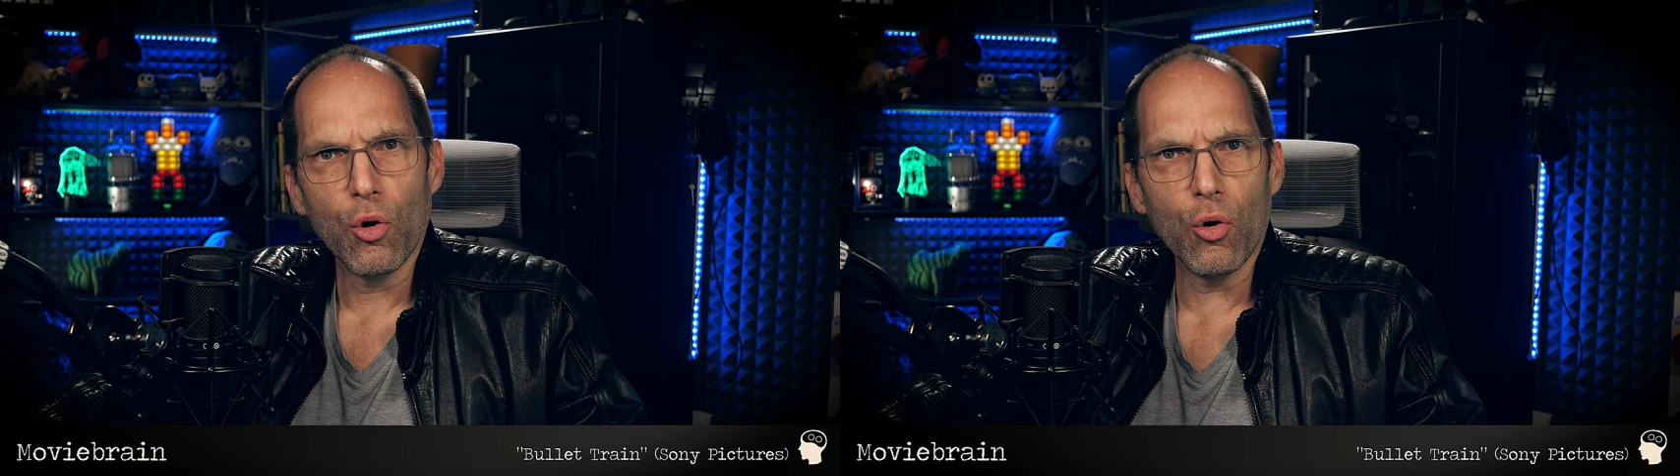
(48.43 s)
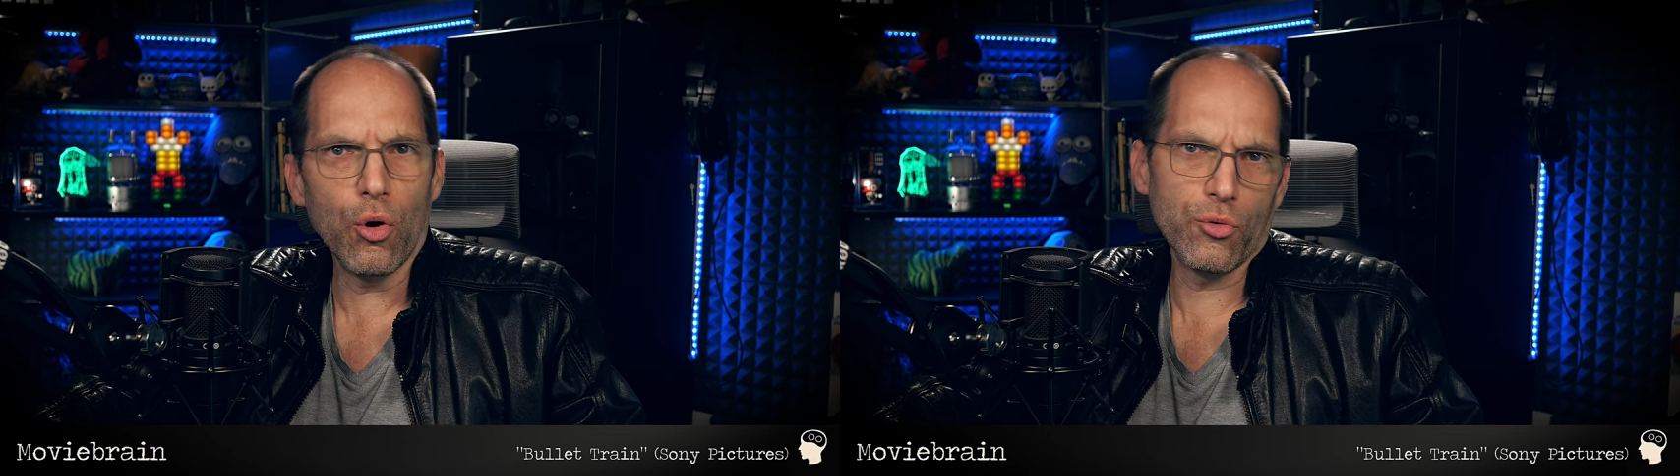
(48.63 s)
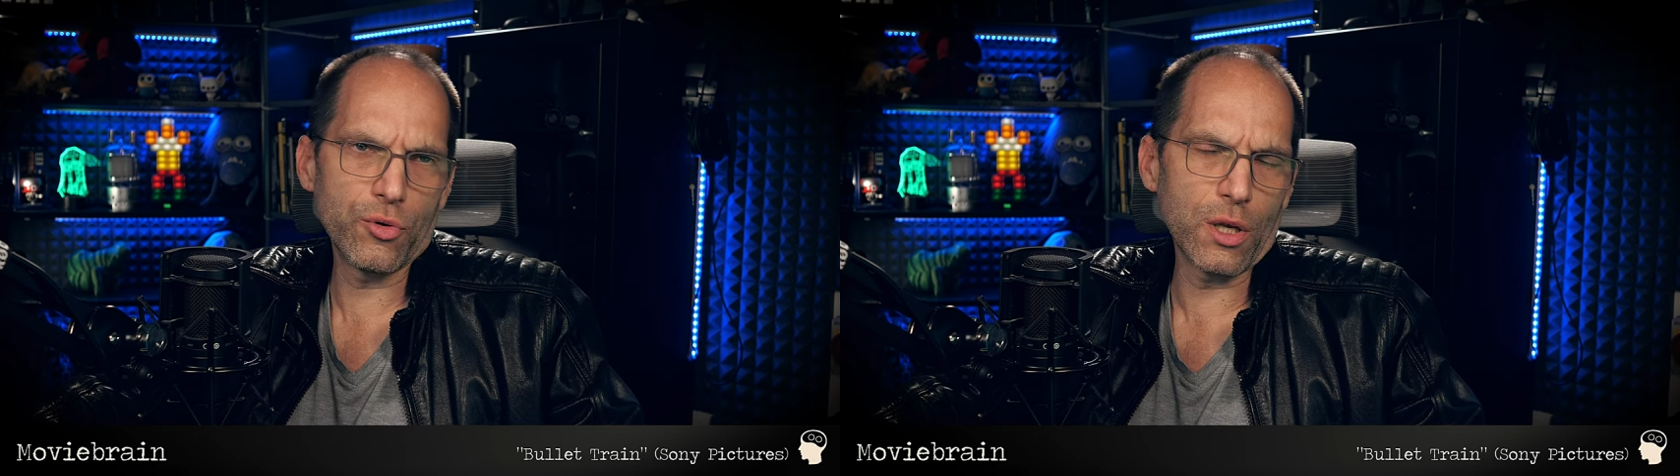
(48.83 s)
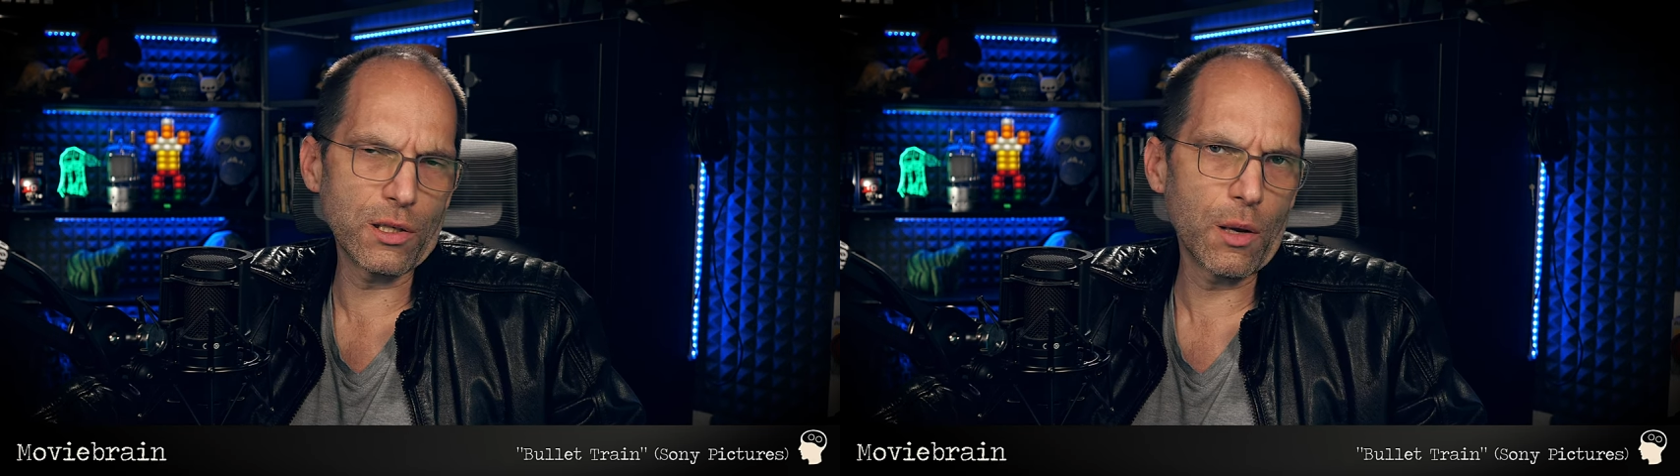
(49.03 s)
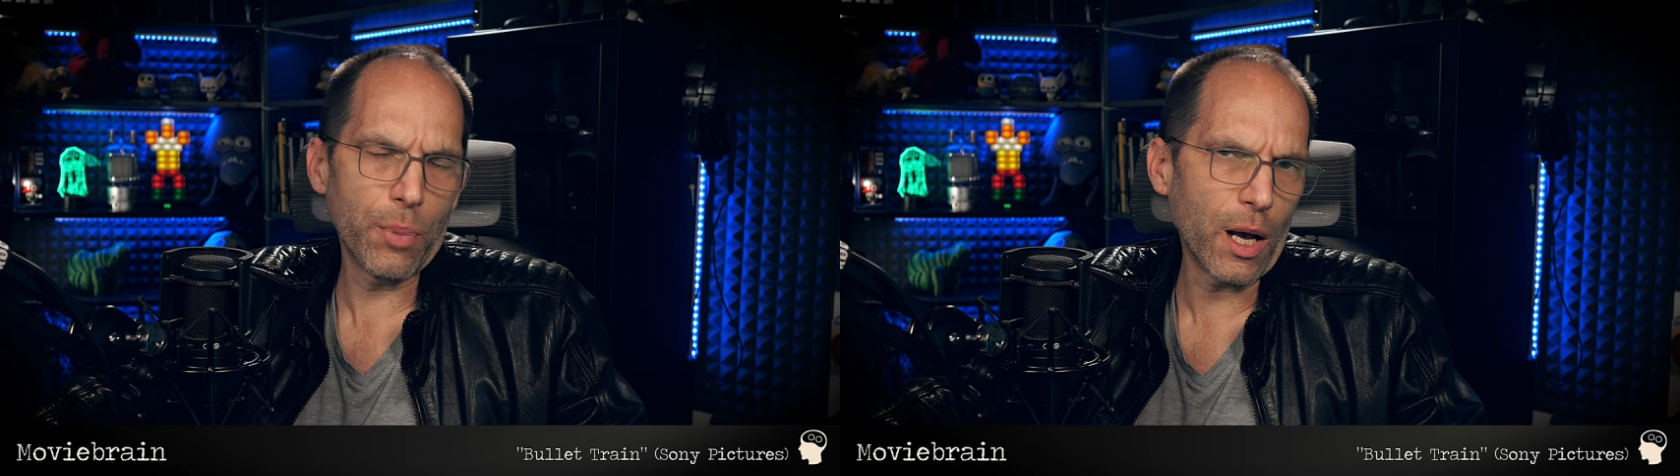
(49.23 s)
Und
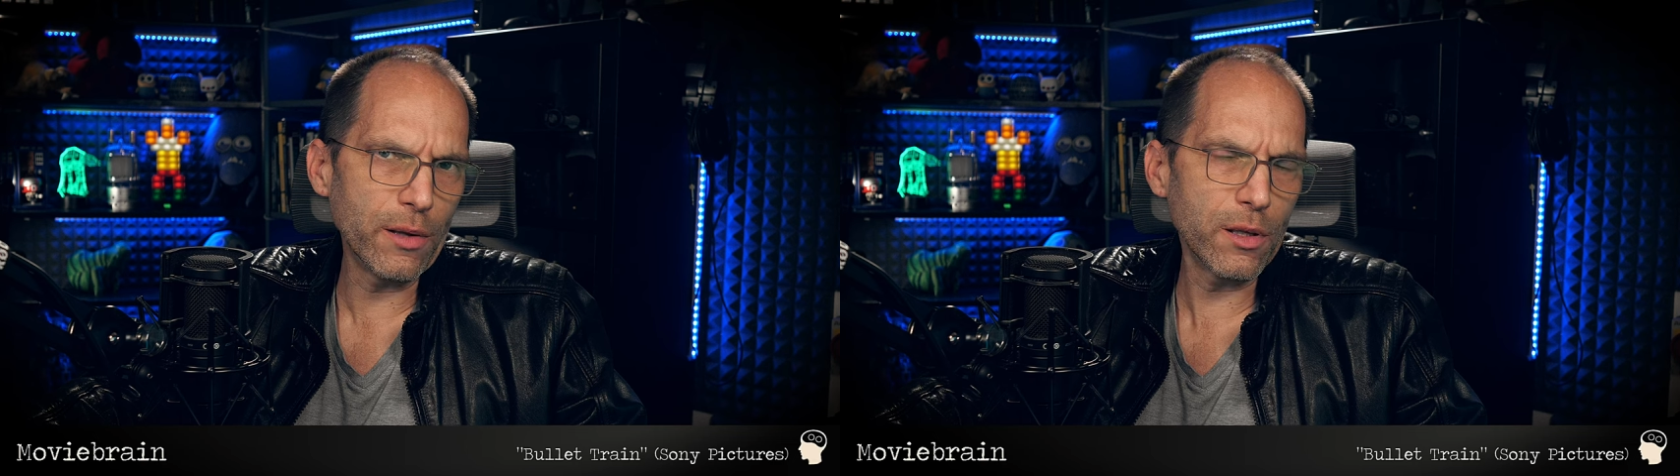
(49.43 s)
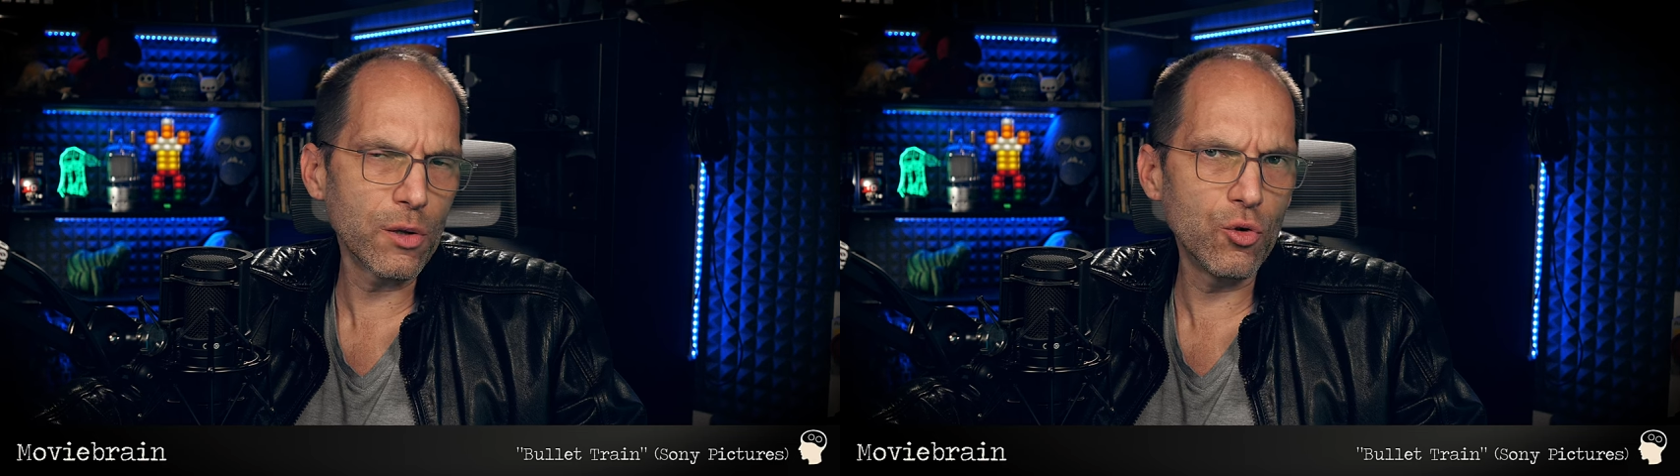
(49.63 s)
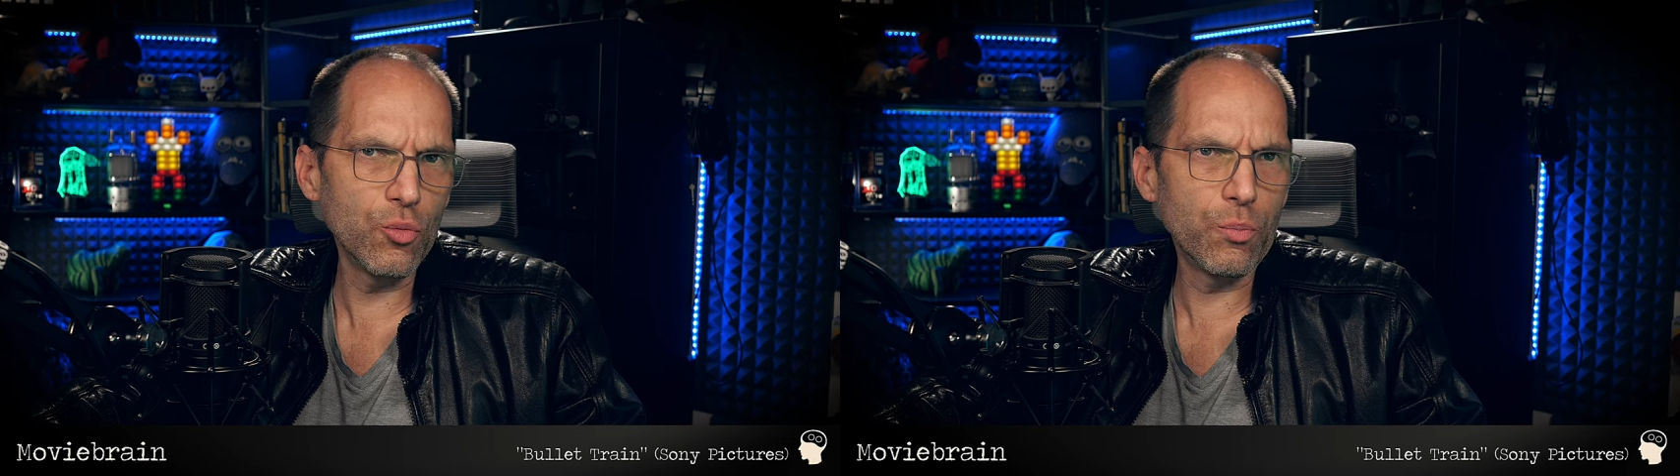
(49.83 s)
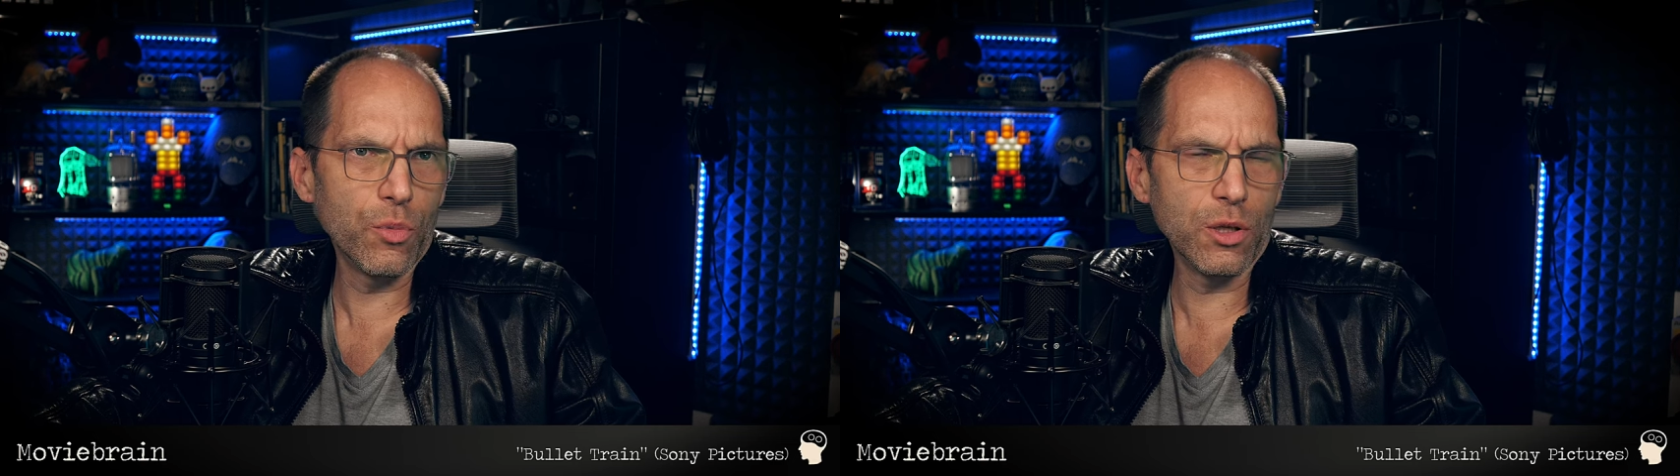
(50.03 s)
dass da ein paar andere Typen